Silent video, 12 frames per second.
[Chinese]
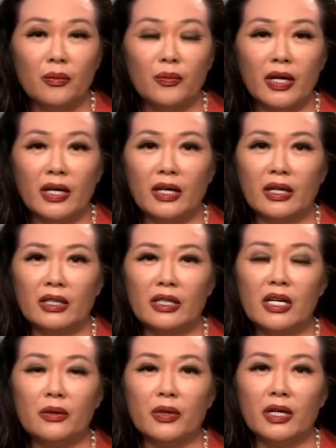被
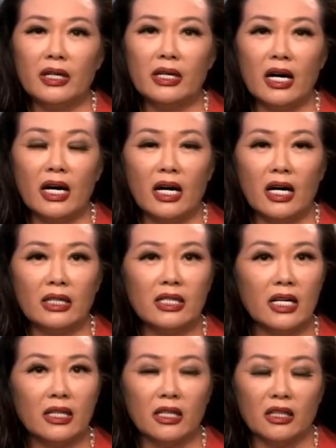列为啊
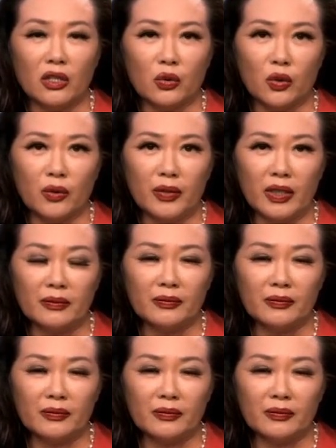劣等的国民。